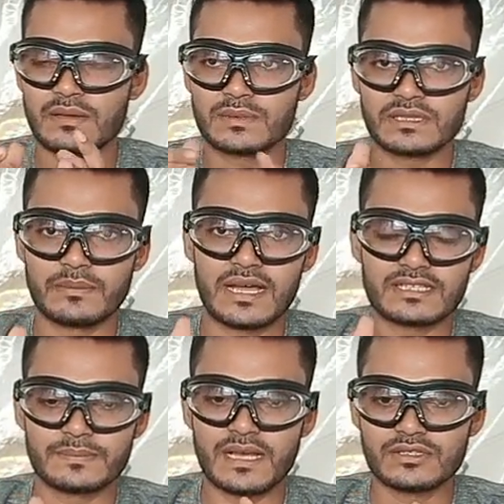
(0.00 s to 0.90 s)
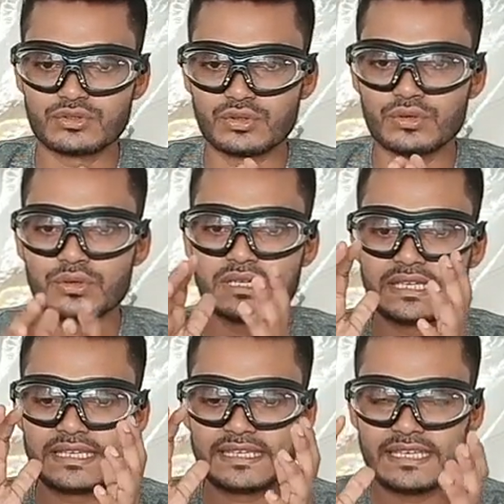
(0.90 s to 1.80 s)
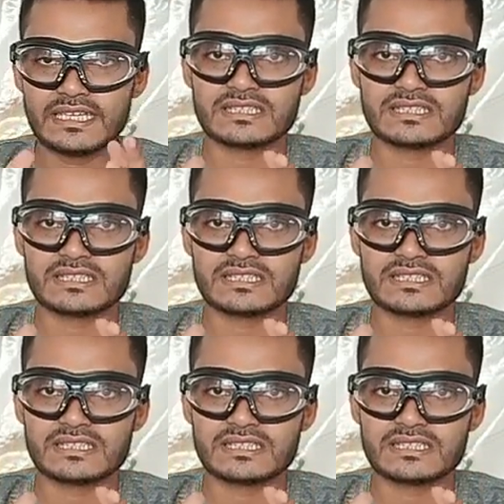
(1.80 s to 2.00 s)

मतलब आसपास तो ये